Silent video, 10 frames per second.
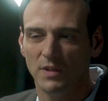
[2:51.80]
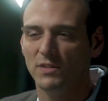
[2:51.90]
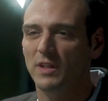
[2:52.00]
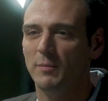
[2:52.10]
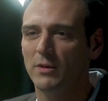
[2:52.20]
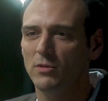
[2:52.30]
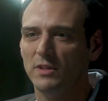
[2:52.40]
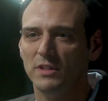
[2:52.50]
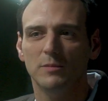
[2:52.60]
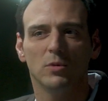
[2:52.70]
Sin embargo,
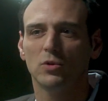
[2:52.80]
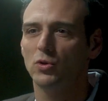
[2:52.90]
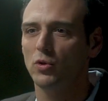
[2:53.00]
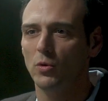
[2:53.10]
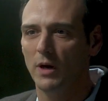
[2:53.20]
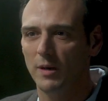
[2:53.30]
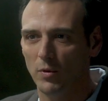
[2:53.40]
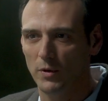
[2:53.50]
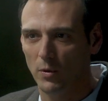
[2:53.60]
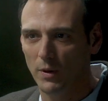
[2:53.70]
decimos todos
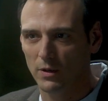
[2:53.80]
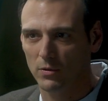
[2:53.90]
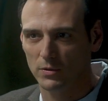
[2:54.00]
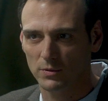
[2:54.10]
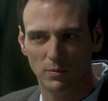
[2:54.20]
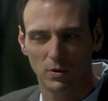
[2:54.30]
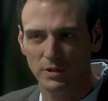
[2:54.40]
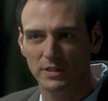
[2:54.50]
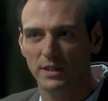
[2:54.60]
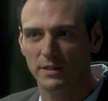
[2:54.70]
bajamos de los barcos.
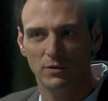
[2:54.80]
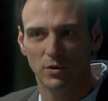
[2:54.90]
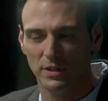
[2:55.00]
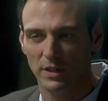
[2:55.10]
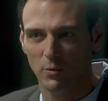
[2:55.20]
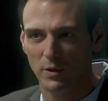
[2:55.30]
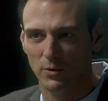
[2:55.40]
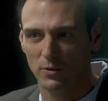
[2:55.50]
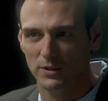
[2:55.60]
¿Vos estás, no estás de acuerdo